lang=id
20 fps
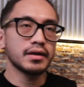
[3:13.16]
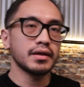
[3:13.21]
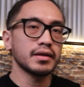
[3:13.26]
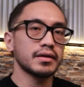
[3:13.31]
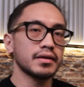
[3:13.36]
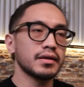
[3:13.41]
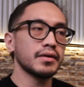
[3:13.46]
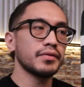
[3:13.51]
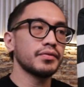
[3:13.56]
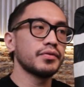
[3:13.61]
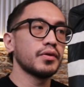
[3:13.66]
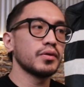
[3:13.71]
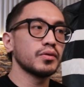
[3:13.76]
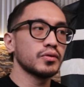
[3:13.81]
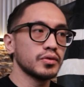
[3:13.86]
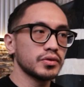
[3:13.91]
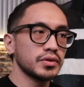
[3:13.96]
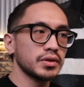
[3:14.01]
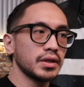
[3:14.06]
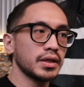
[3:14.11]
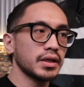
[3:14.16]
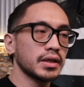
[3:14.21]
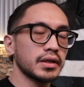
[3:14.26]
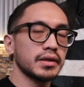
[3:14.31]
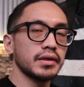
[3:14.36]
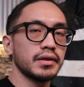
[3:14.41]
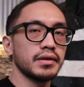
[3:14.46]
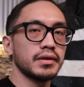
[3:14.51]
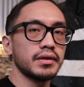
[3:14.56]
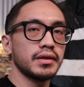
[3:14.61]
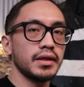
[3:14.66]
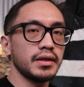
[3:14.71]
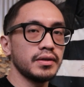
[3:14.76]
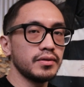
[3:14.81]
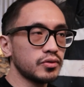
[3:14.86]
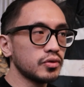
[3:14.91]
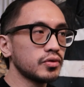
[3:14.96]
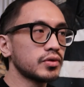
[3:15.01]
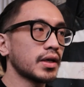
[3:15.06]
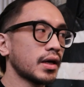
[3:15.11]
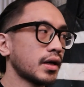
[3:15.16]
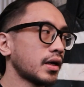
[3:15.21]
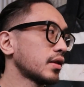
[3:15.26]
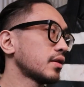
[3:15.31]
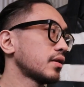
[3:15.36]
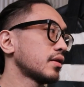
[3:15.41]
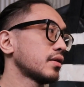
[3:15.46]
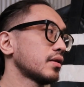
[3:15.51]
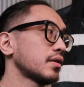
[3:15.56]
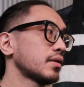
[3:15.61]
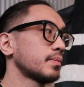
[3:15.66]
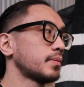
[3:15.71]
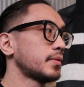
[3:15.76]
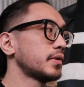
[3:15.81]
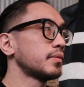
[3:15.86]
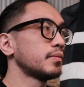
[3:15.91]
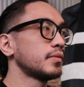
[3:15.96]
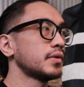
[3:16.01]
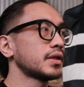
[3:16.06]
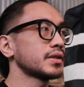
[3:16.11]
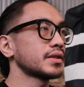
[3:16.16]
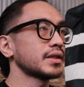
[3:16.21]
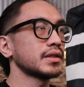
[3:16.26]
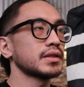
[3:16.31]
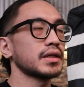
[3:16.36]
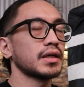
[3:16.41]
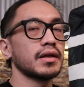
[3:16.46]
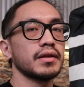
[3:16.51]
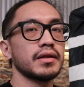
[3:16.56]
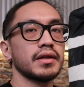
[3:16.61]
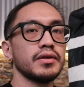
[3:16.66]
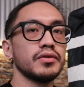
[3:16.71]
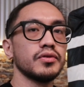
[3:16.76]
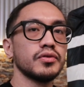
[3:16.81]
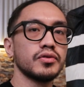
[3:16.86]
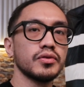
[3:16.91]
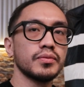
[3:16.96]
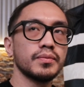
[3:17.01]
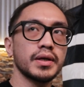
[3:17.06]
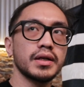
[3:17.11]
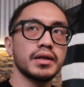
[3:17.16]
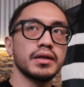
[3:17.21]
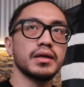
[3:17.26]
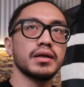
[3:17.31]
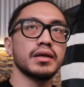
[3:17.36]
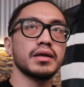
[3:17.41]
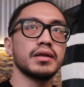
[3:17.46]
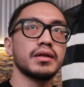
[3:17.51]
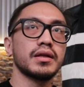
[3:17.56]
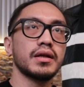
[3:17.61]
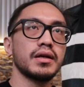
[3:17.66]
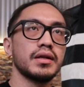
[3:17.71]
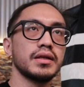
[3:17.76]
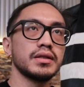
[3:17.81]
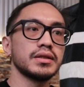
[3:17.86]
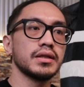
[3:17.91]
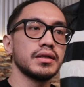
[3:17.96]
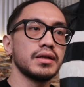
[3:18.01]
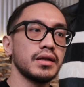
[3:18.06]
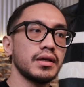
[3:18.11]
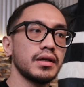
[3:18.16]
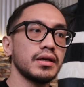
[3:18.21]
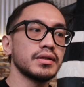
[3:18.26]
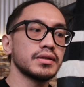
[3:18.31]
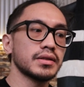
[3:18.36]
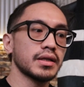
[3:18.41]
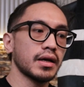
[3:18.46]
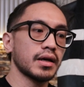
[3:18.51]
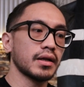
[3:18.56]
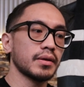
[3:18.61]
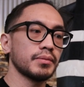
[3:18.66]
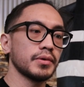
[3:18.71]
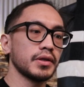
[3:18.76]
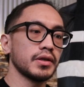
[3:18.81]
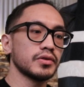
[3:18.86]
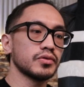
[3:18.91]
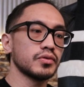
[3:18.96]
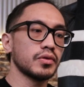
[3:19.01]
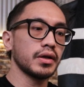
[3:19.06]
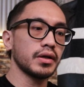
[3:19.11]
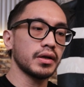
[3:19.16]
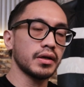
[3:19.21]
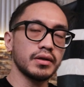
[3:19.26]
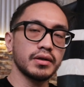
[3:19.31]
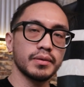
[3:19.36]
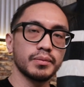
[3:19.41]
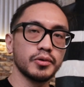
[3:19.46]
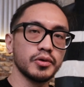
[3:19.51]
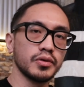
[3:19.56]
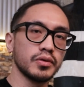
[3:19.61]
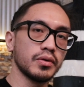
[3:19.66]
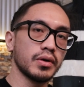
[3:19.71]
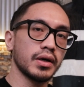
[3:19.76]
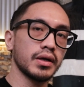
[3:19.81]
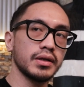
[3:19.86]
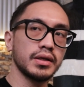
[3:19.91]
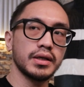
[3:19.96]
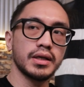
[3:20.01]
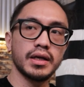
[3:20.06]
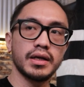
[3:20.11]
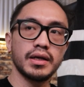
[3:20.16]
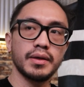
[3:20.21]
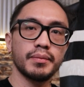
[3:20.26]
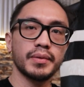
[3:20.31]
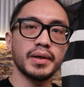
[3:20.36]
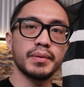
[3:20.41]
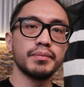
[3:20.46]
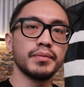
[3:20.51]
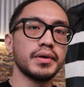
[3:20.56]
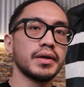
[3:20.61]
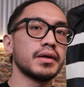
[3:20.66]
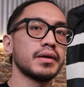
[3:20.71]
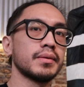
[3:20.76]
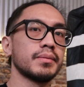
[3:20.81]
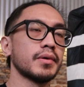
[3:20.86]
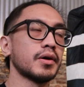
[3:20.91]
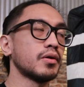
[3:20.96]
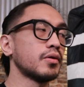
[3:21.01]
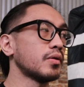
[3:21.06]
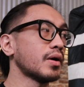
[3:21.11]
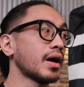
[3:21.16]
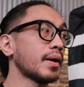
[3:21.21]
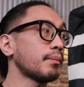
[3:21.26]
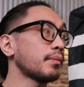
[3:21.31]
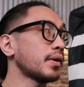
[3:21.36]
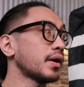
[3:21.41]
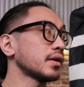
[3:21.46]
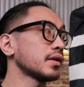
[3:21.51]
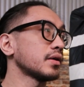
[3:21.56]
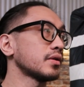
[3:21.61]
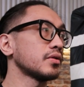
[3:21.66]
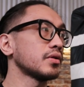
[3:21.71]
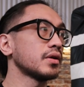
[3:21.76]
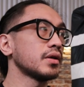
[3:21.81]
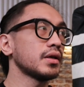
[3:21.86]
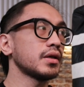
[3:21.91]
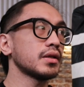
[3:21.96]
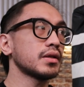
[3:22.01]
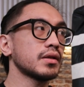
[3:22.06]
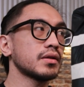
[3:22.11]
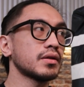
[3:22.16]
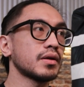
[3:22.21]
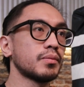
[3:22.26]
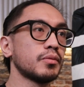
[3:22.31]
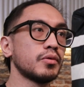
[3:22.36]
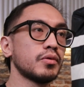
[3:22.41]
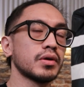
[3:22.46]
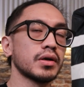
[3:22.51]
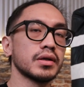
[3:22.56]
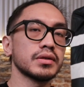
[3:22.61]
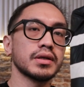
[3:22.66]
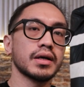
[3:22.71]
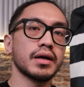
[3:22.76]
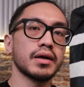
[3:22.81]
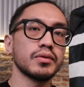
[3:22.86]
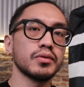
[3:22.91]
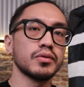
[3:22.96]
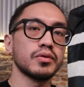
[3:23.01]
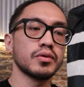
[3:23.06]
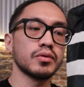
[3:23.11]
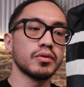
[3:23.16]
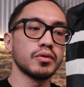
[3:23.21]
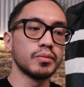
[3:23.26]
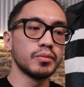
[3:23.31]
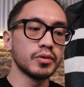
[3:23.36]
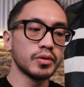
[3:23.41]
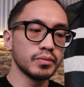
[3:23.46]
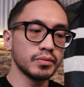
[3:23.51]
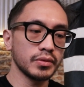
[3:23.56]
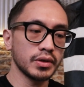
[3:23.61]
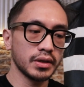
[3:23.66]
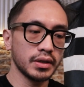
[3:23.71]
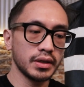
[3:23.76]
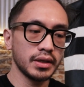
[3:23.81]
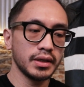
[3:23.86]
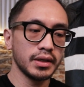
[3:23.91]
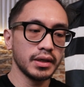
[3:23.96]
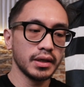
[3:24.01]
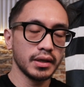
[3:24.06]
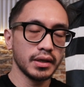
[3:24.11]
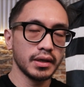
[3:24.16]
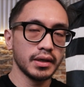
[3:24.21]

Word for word: kita fokusnya ke tinju sangat benar-benar ya. sasana tinju. Cuman kita di sini sangat menyesuaikan kebutuhan dari member mau apa yeah. gitu. Jadi kita terbuka sangat untuk umum. Jadi